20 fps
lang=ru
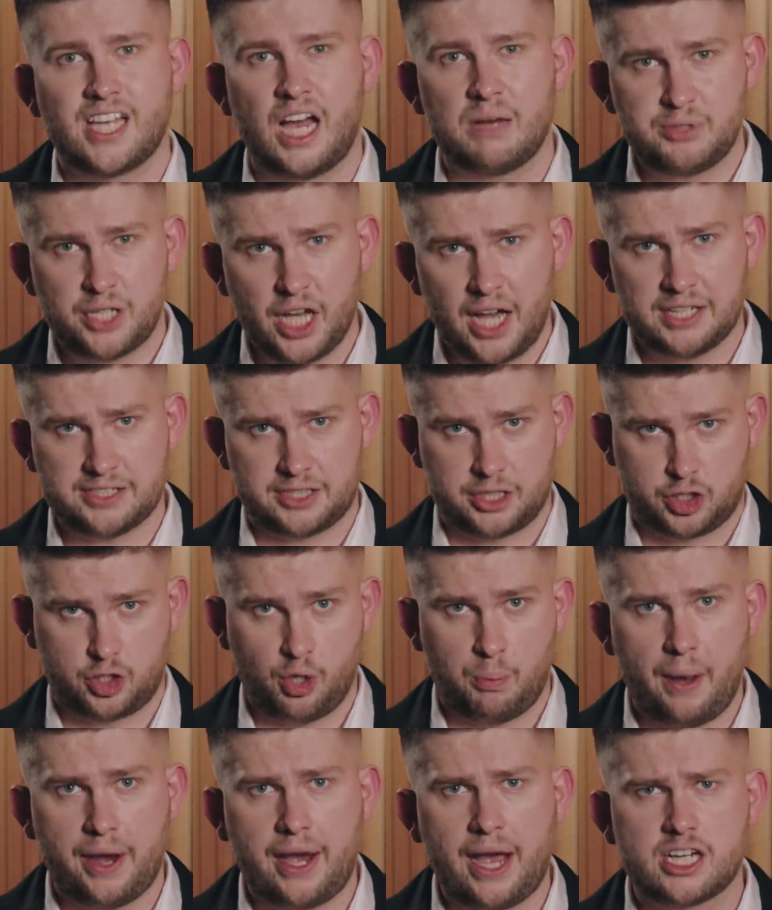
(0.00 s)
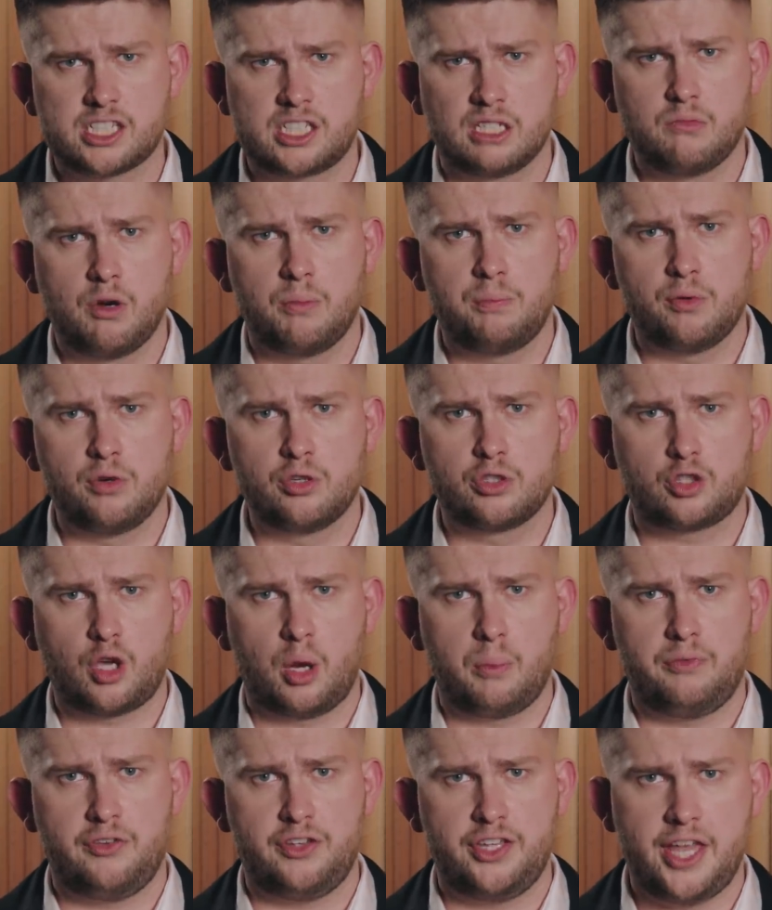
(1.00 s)
Сообщается, что по каждому
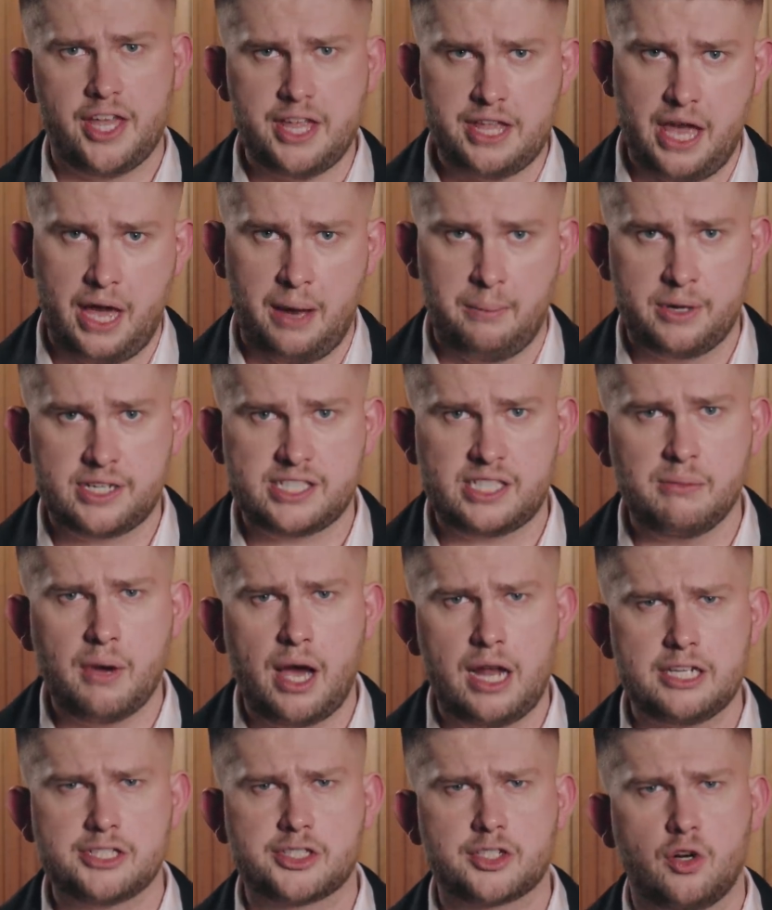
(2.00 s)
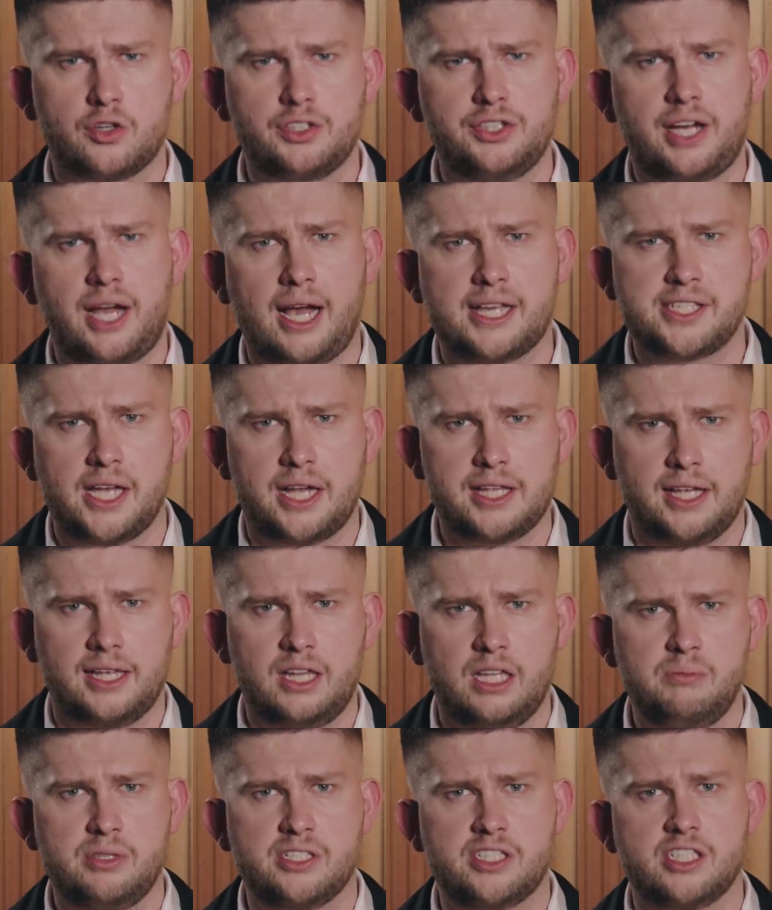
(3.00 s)
пункту обвинения максимальный срок
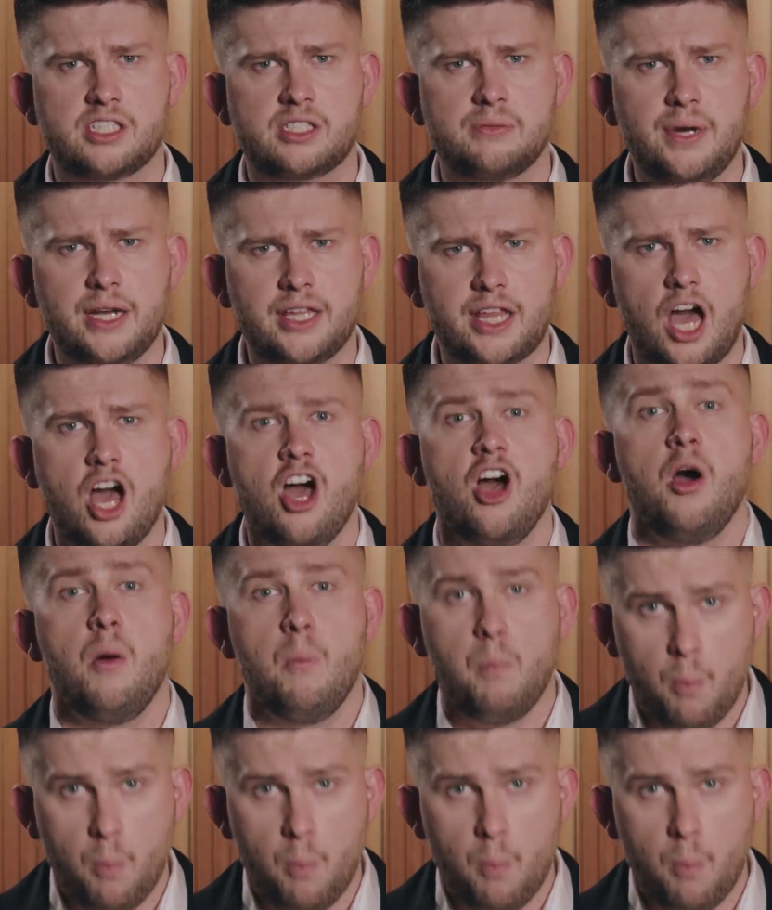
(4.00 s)
наказания для бизнесмена